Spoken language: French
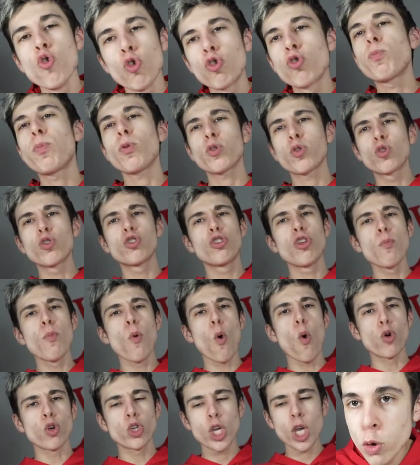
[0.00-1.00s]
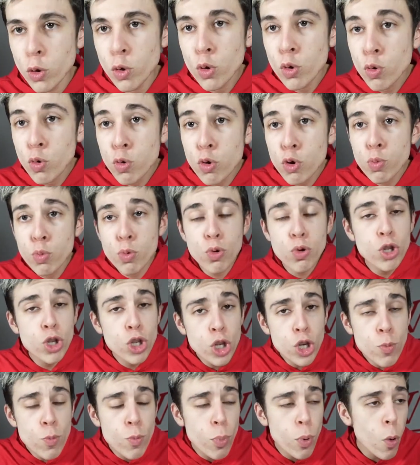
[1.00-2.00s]
Je pense que c'est bon, ok Du coup, je me
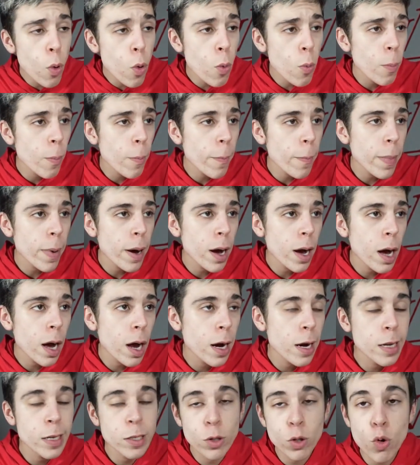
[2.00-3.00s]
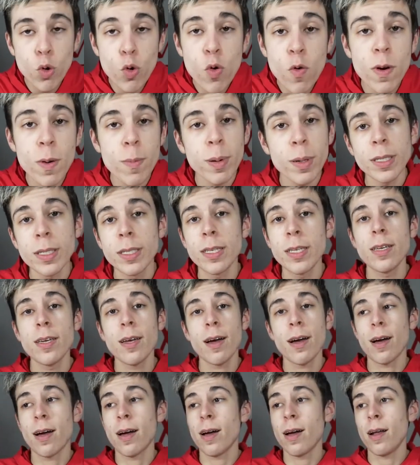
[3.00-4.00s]
dis, bon, ben, let's go, on va
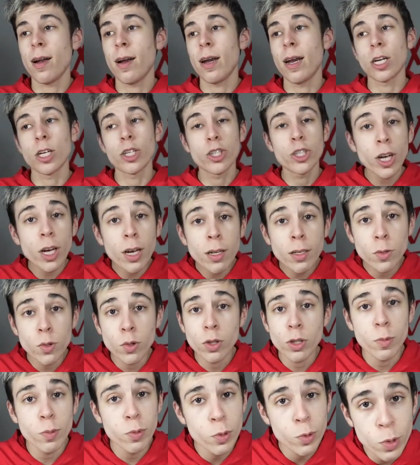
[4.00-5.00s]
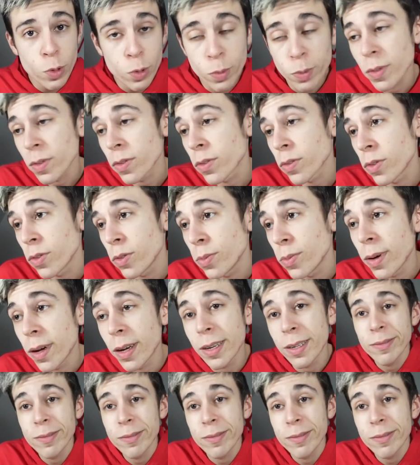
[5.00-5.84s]
passer à l'achat, tout simplement, parce que, ben,